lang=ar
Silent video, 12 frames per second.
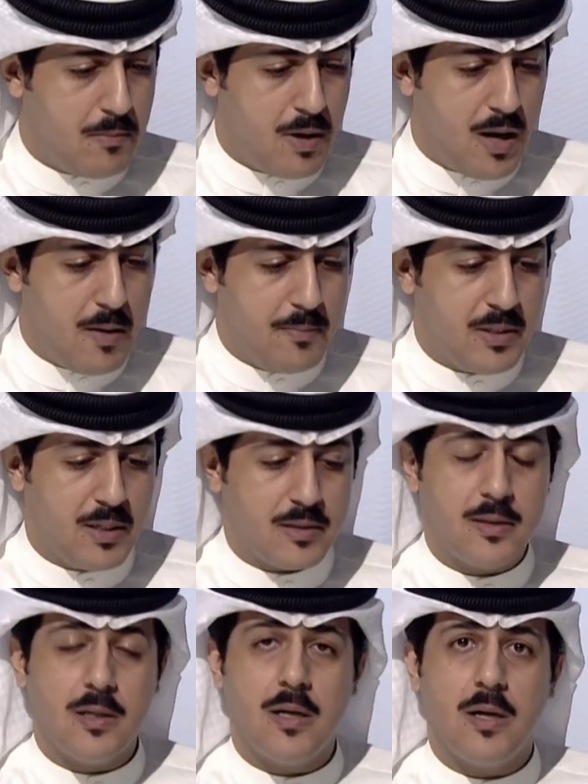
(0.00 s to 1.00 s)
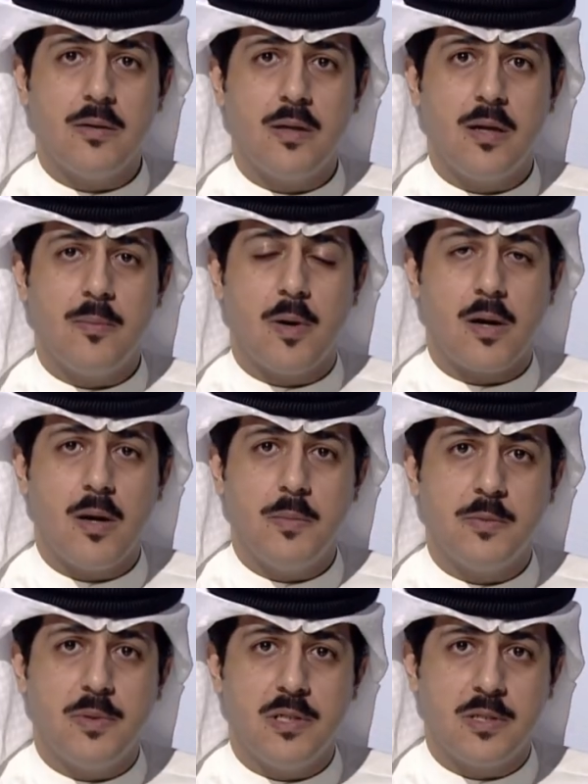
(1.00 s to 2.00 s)
ما أهمية آه، هذا
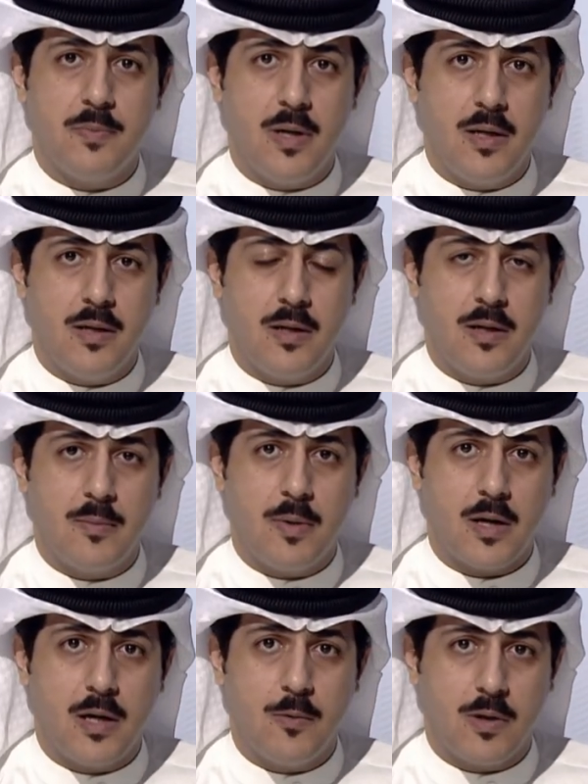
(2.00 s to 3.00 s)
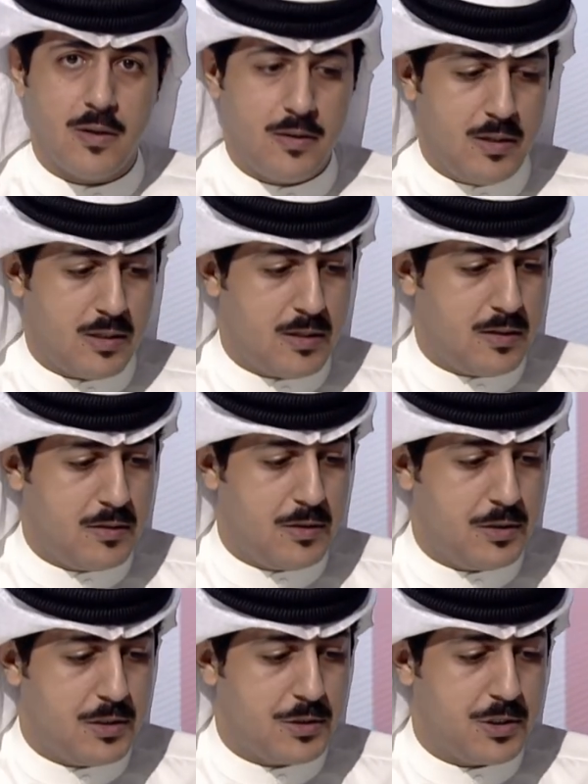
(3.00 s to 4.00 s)
البرنامج بالنسبة للبحرين وكذلك
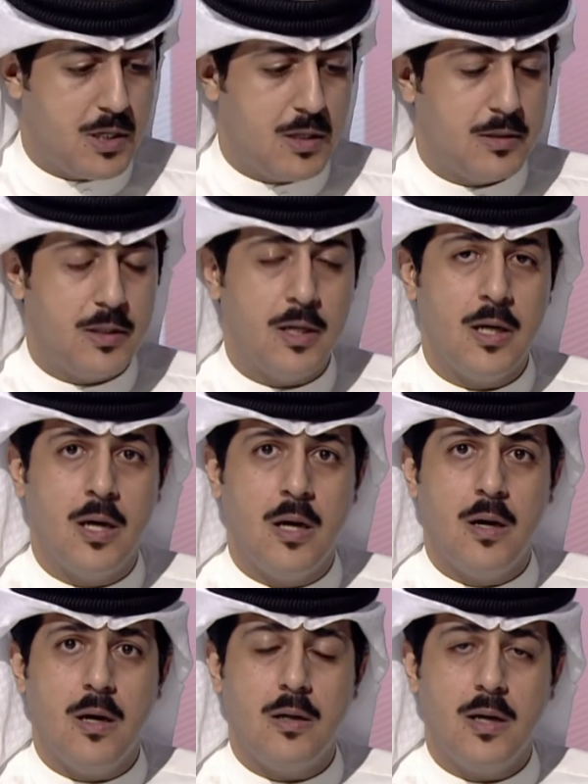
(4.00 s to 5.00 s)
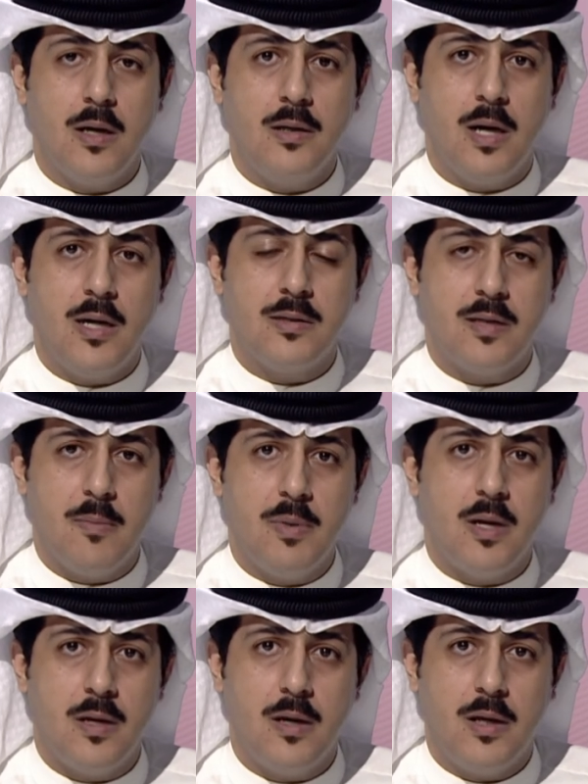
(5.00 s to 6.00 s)
هذه الشهادة يعني حتى من
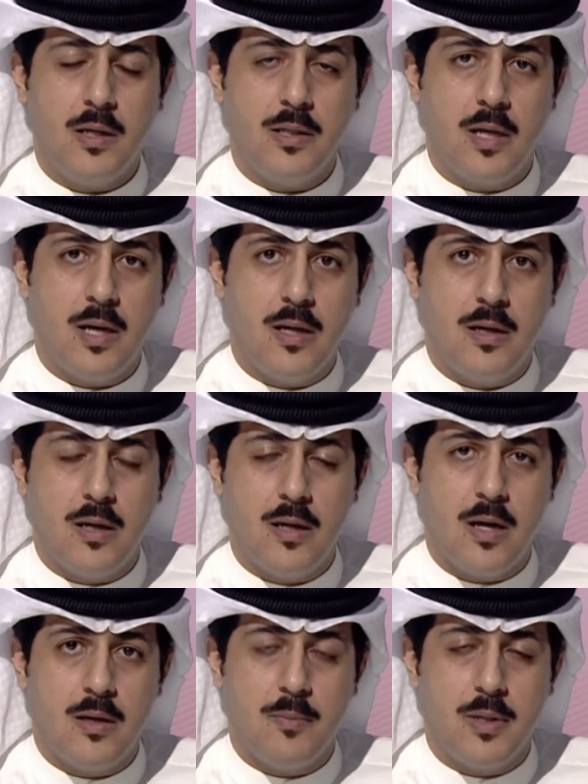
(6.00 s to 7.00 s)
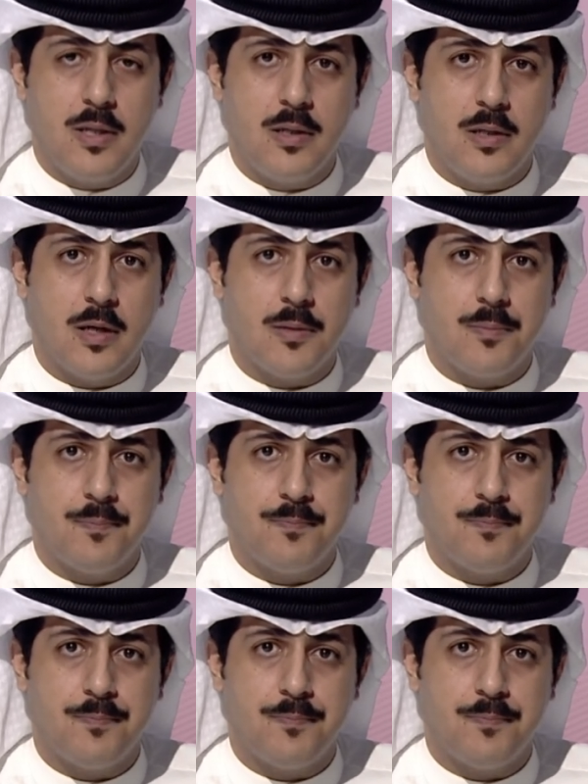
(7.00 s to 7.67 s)
الناحية البيئية